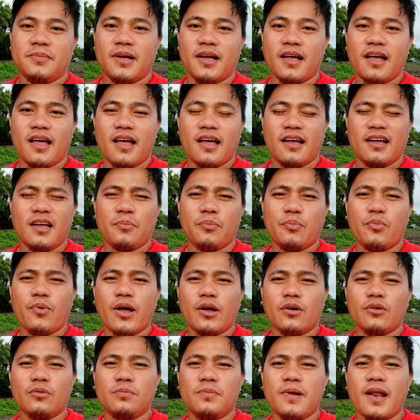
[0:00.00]
mga
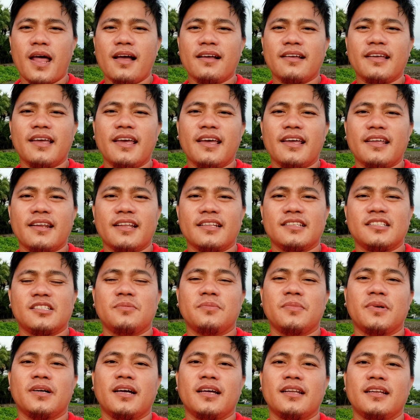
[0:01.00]
kapwa ko vlogger at
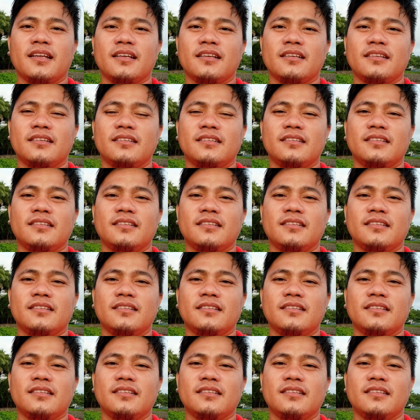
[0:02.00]
sa mga nag